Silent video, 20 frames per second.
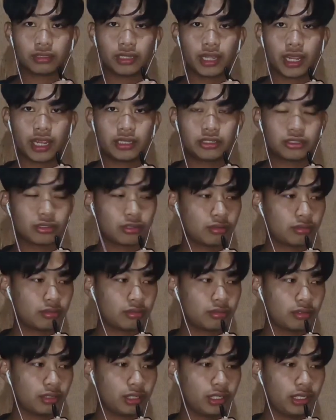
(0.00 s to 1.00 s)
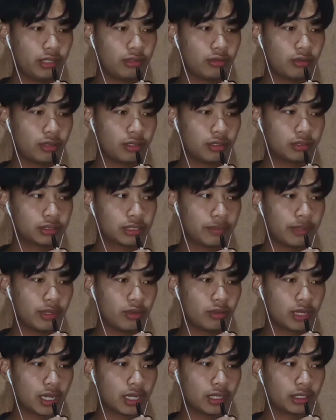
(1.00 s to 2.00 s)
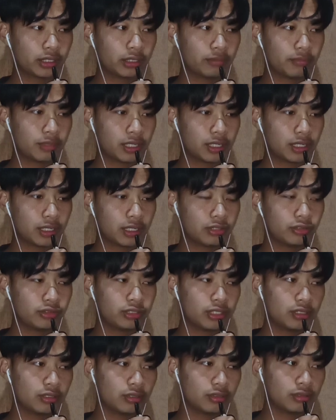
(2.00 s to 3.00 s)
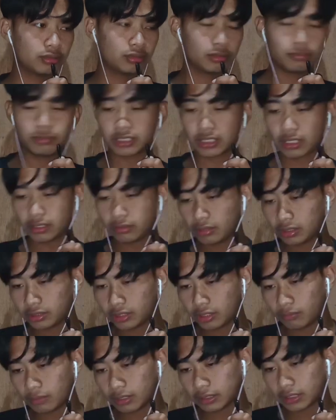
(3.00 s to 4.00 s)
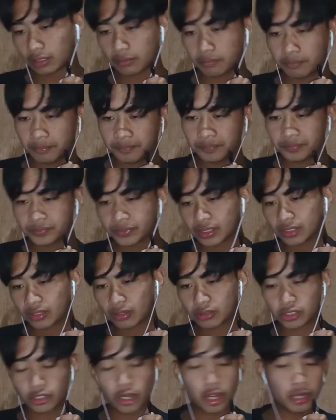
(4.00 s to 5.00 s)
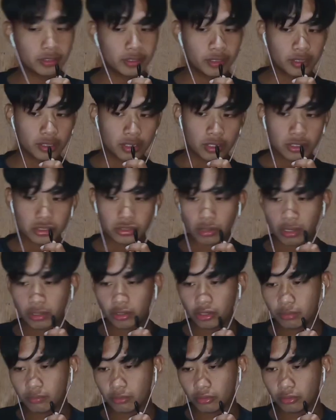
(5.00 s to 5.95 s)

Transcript: lain so hiling ko sabihon ka na kang mga ano diyan no basta yun na diyan mataram so sunod so haloy